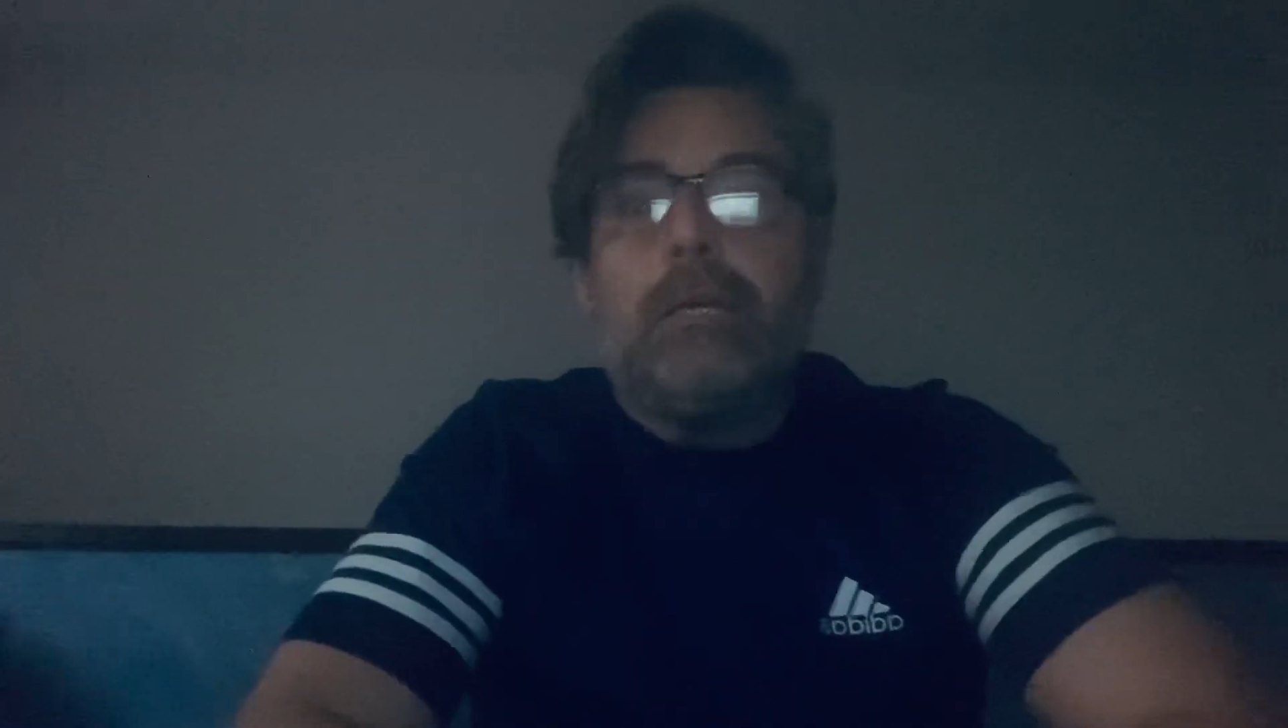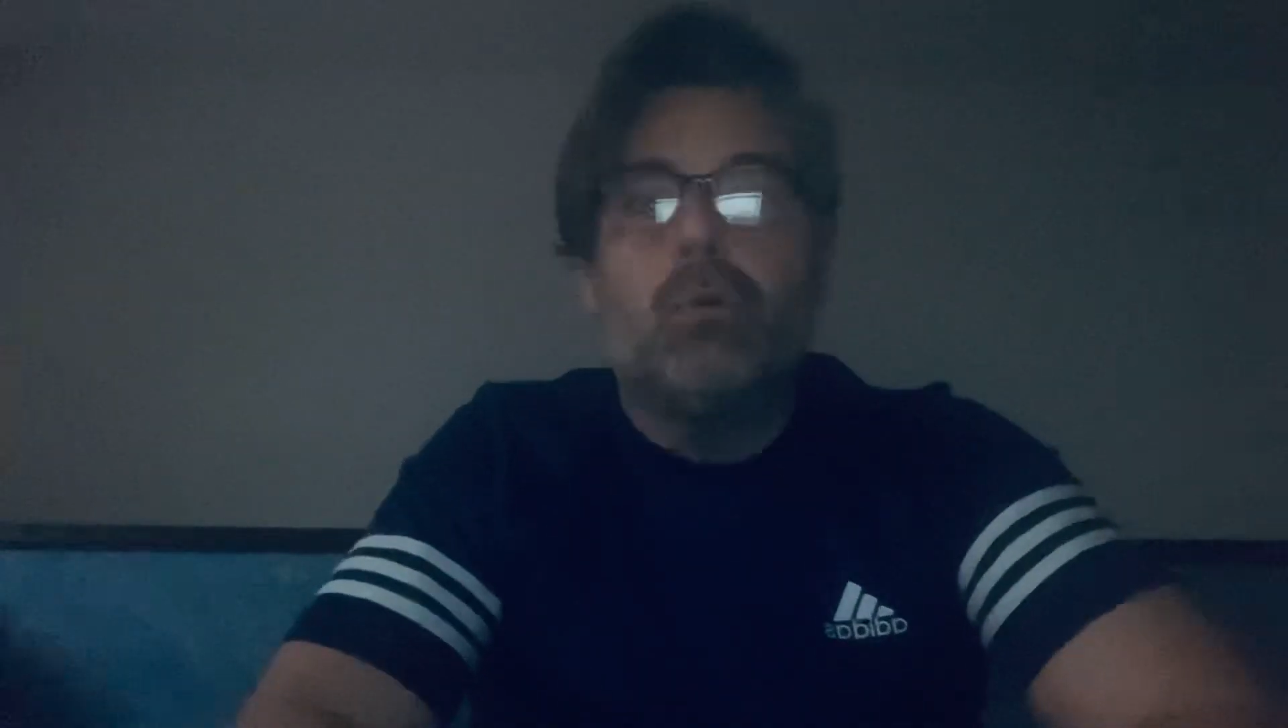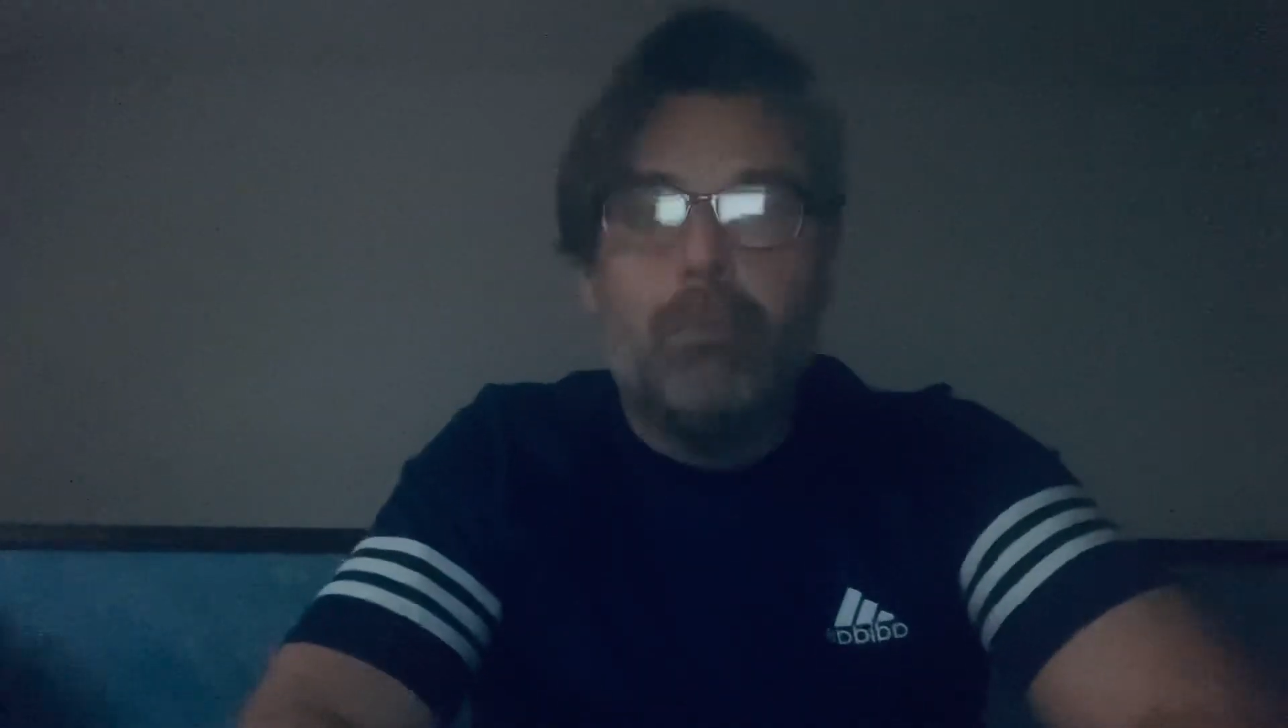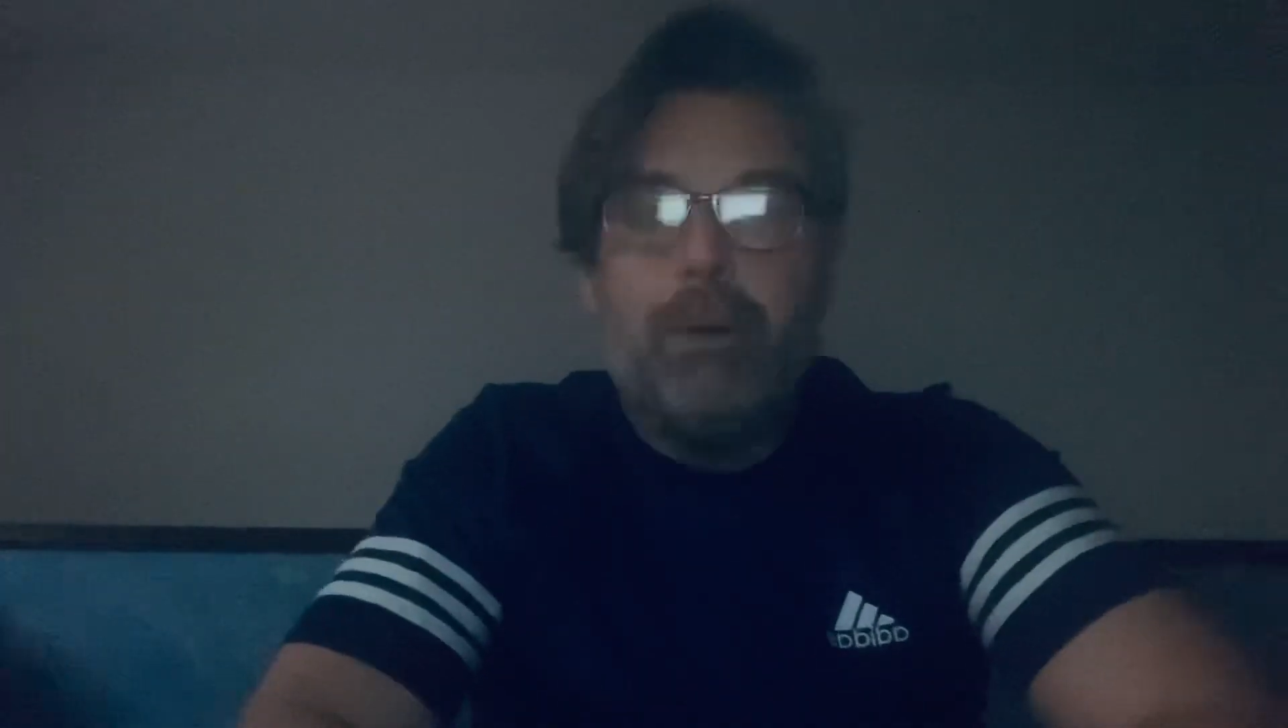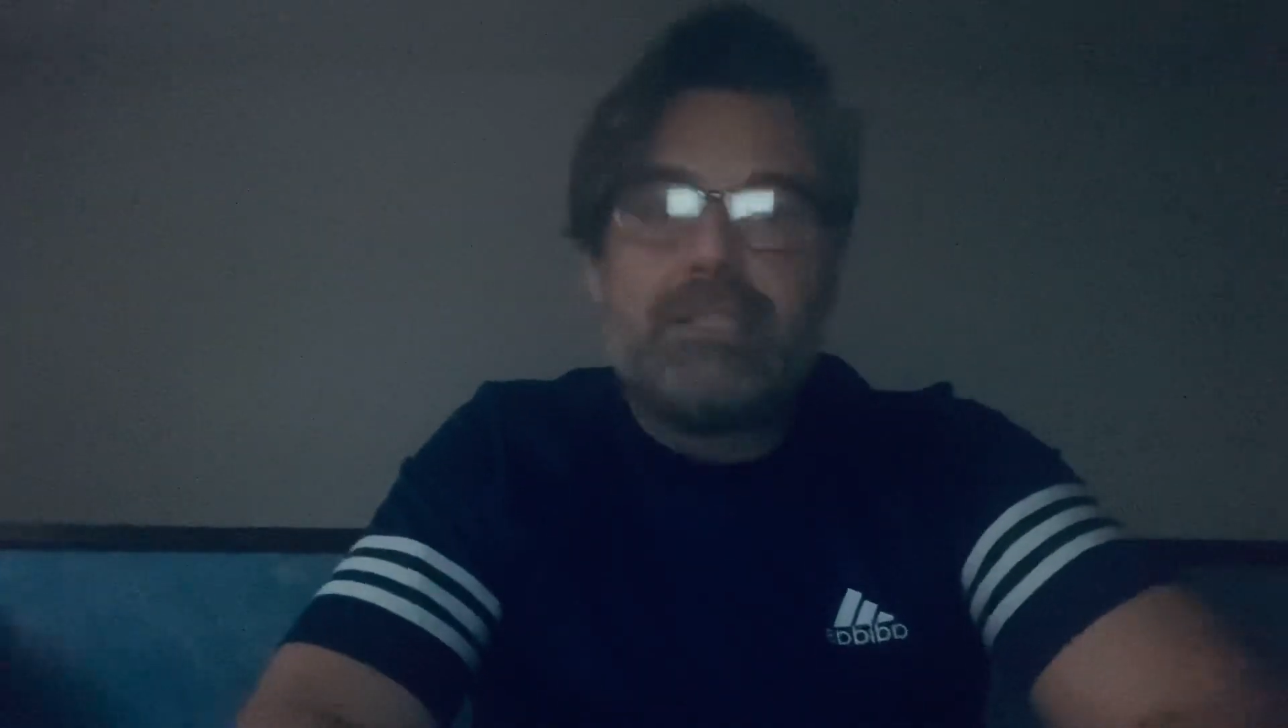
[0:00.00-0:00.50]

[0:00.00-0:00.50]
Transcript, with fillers: Un bel